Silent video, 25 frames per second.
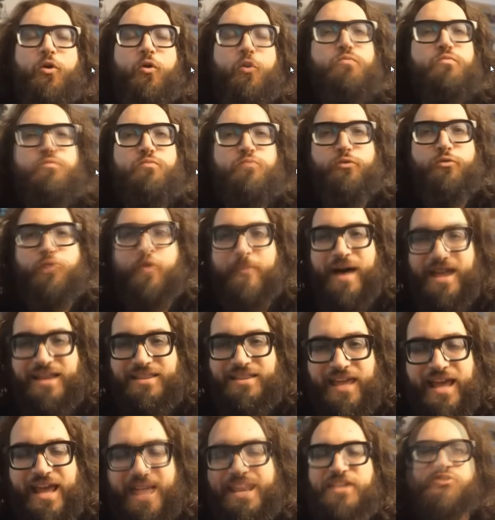proprio un mondo a
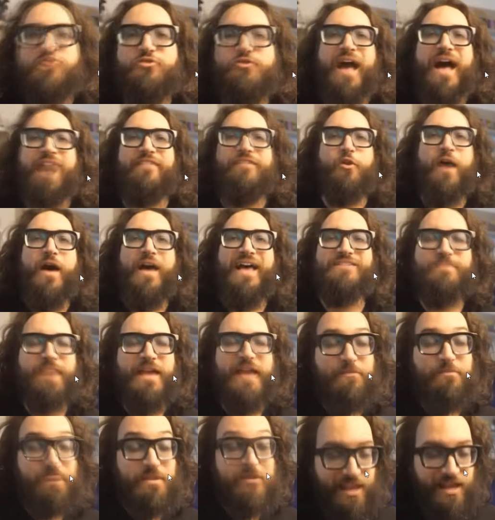parte e adesso andrò a
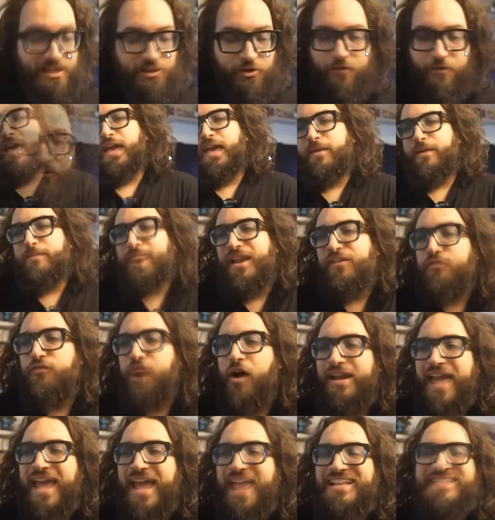spiegarmi meglio. Eh, Mare
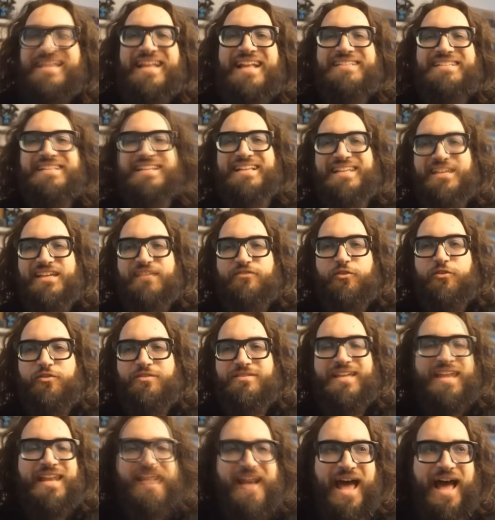Fuori è il
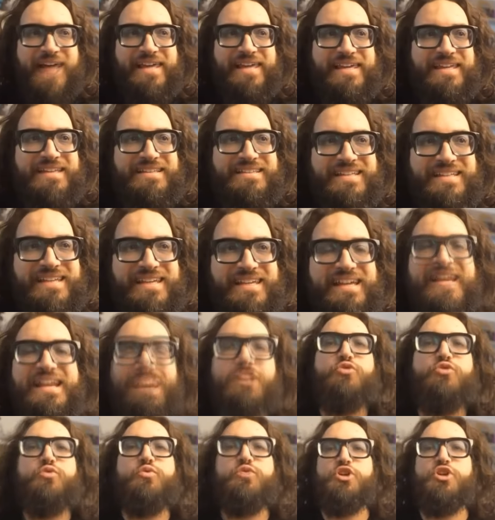tentativo della RAI di
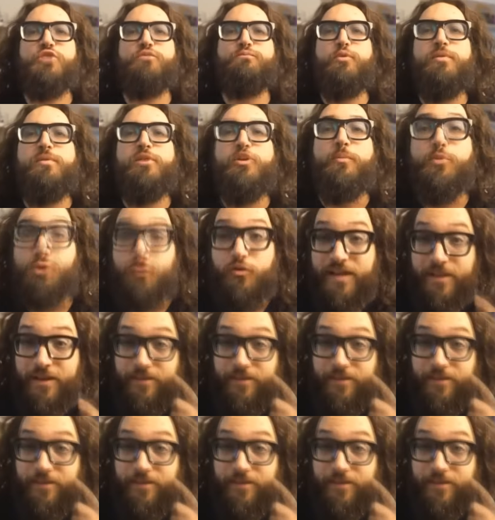raggiungere un pubblico più